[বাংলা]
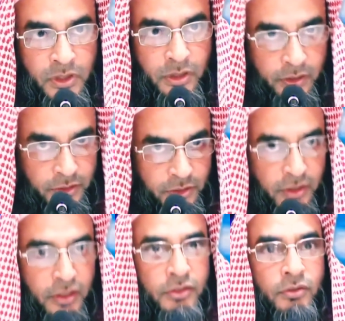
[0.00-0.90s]

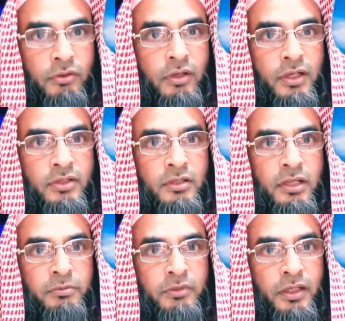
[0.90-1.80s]
সরাসরি রসুল উল্লাহ
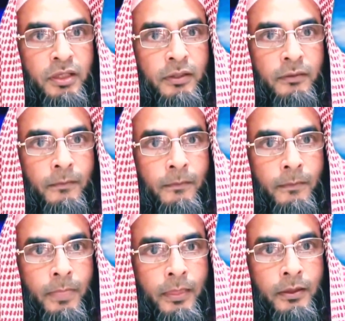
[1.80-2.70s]
সাল্লাম থেকে
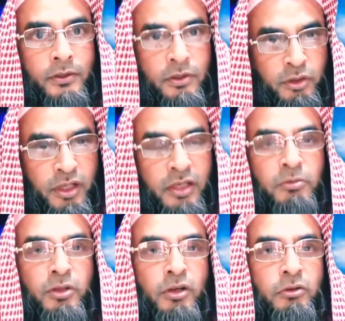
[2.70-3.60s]
শুনে
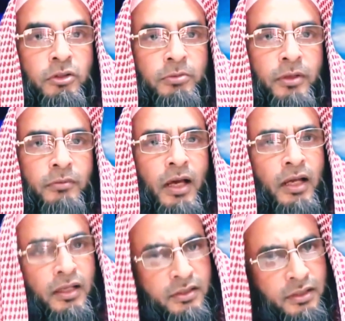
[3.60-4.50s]
কেউ বর্ণনা করতে পারে না
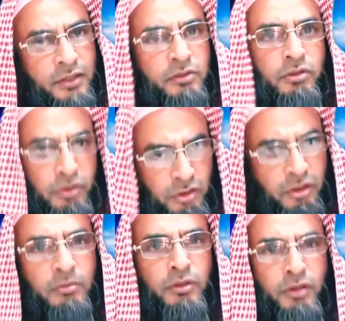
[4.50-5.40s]
আনাস থেকে শুনে
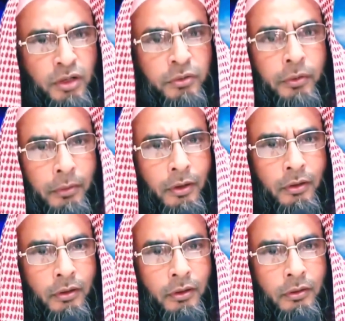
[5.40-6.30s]
অন্যরা বর্ণনা করবে
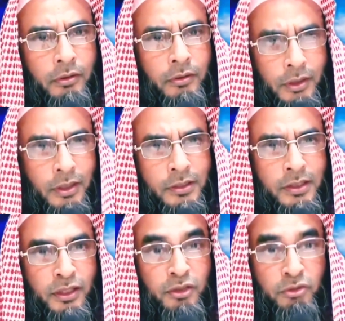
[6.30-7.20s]
ঠিক
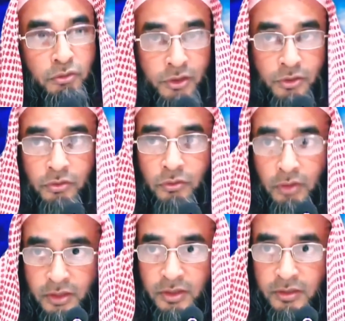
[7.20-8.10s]
আছে কিন্তু রসুল
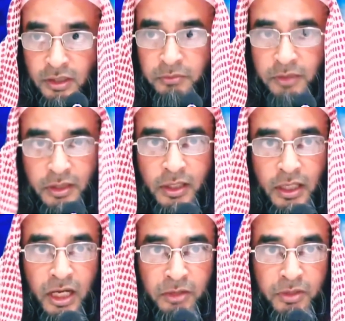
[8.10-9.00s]
উল্লাহ সাল্লাম থেকে
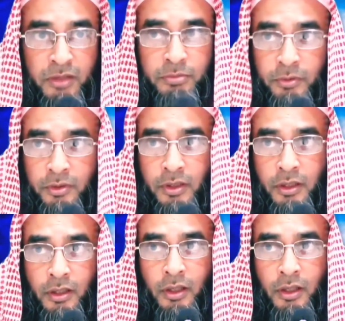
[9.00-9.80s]
আমার পরে